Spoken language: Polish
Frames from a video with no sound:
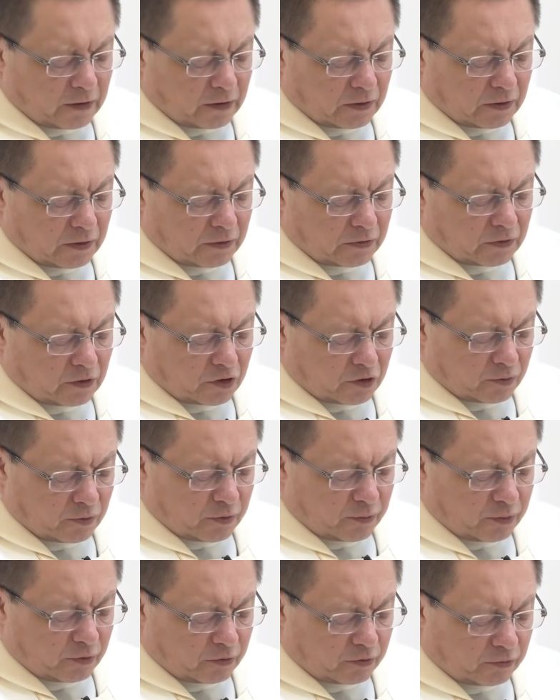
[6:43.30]
Jesteśmy
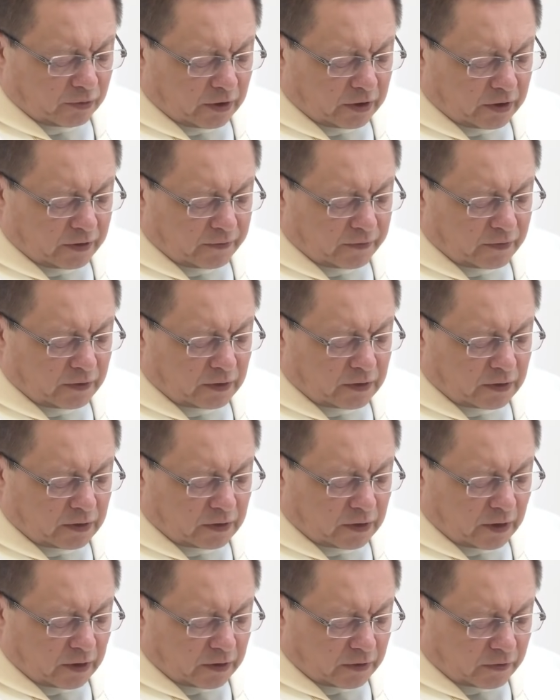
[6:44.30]
posłani w
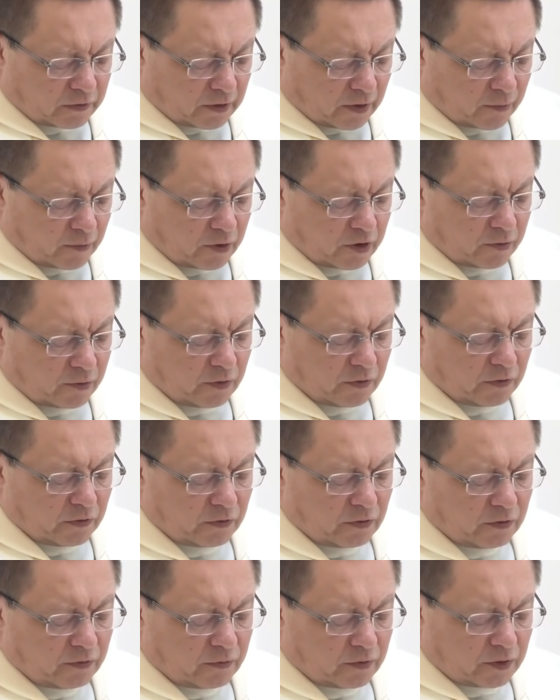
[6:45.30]
tej samej
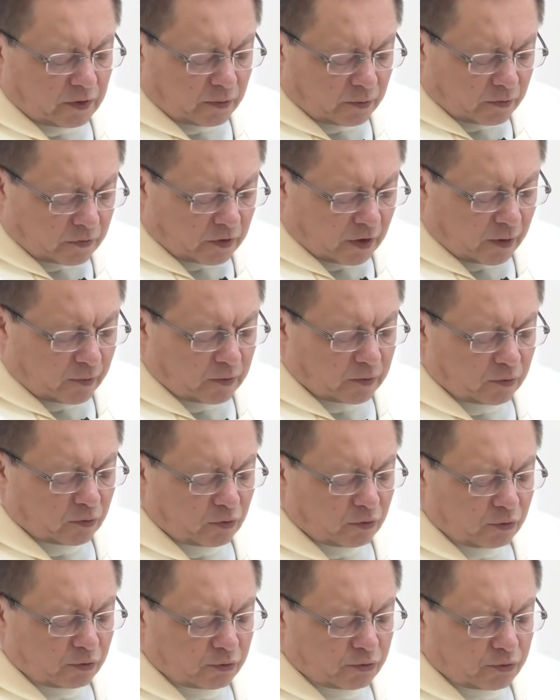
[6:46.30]
misji, w tym samym
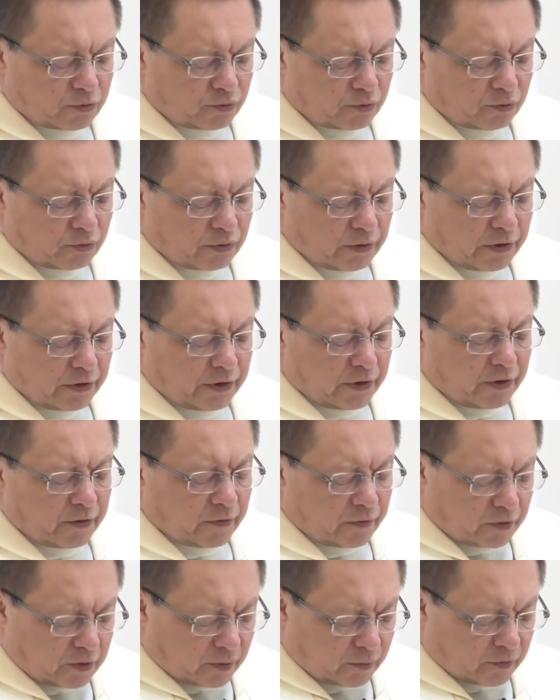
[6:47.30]
kluczu,
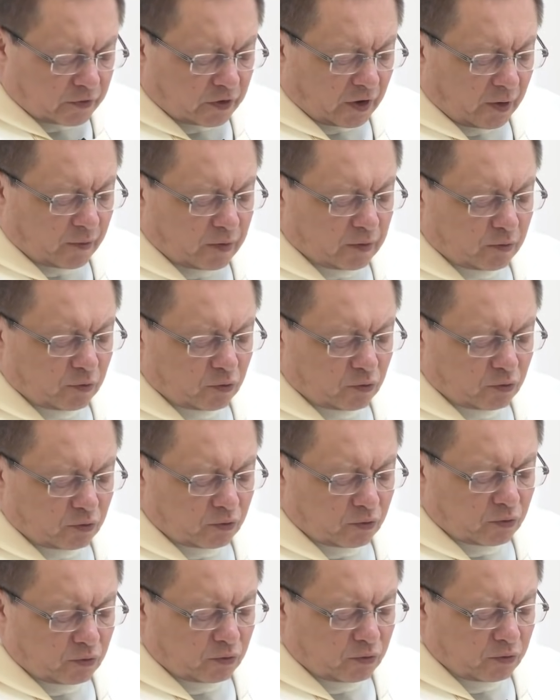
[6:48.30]
w tym samym
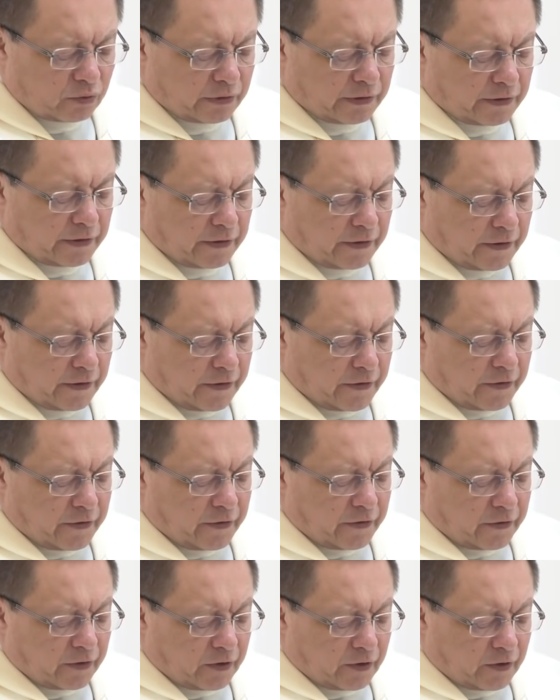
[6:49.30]
duchu.
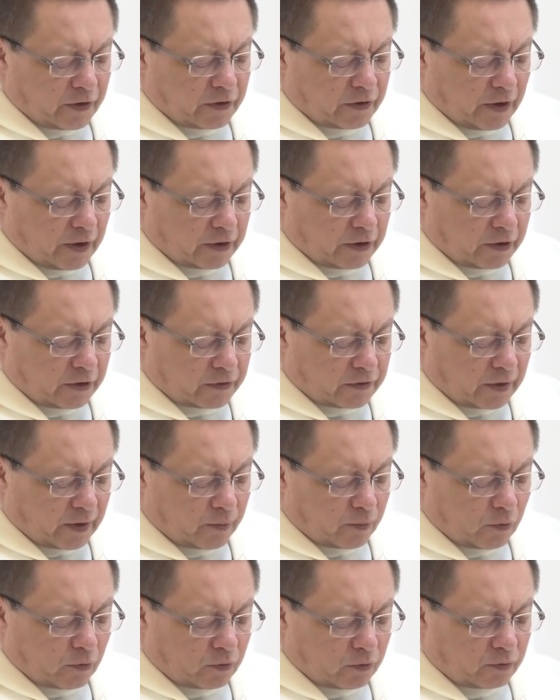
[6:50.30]
I takie
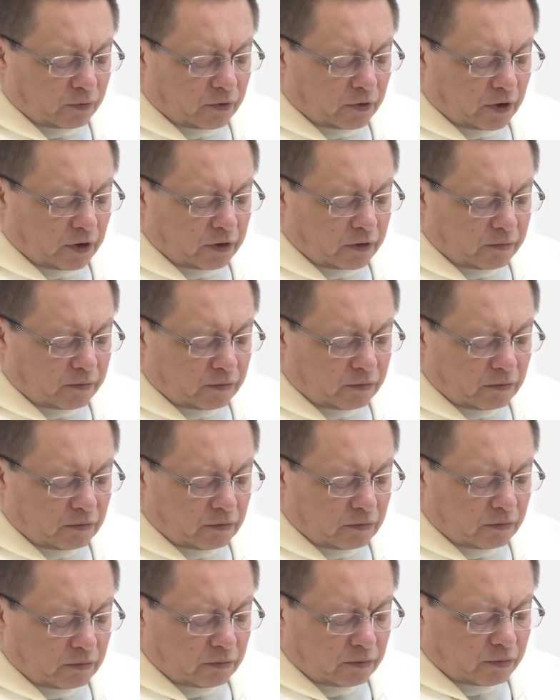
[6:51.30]
samo jej y,
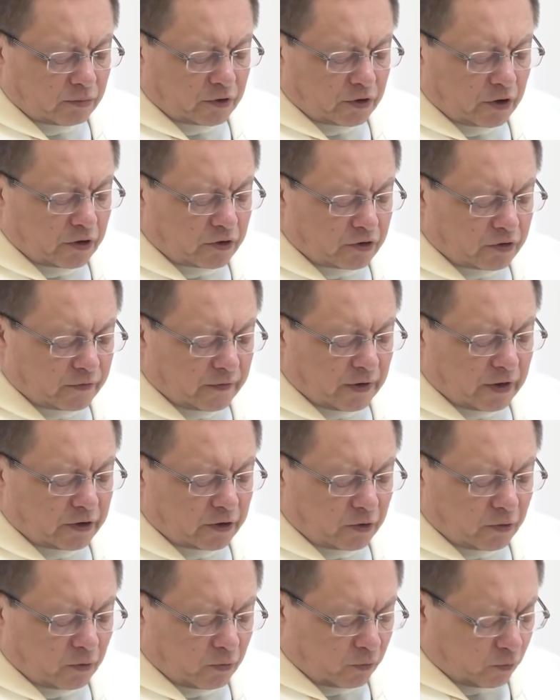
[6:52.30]

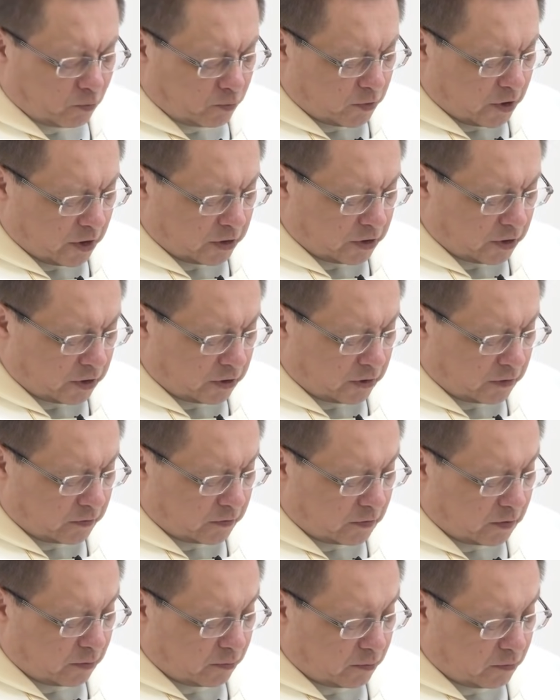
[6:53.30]
przeżywanie, rozumienie
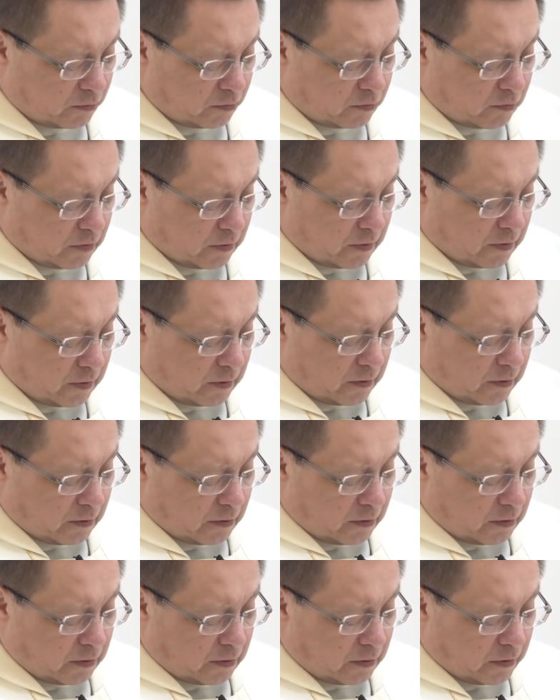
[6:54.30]
jest nam,
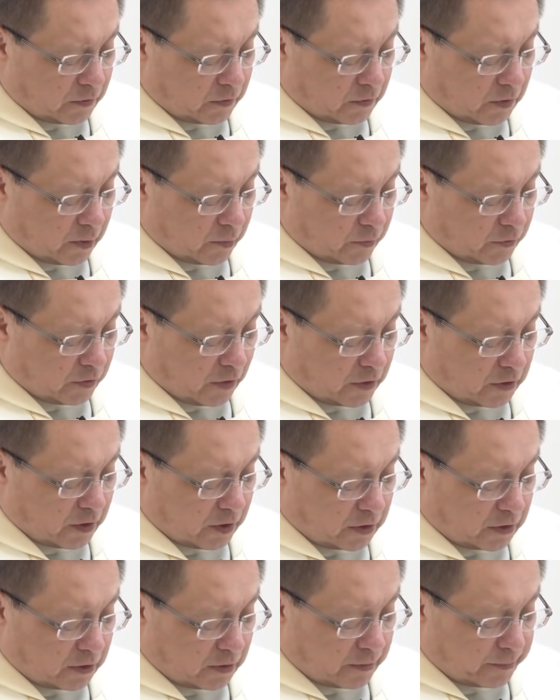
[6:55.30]
jest nam
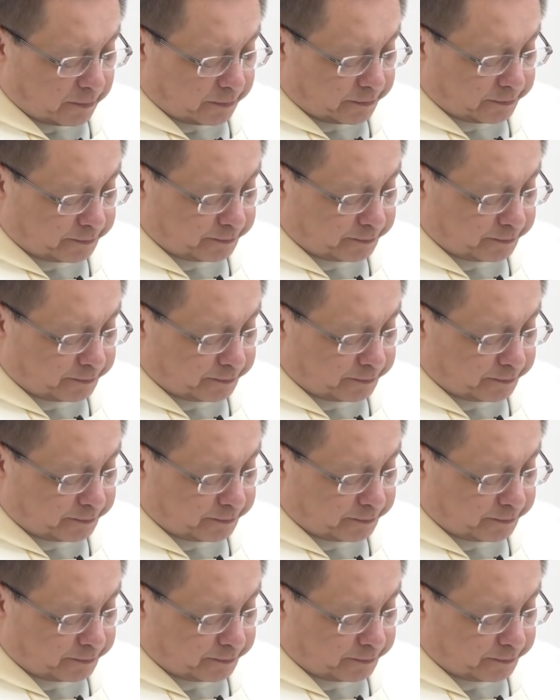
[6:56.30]
zadane.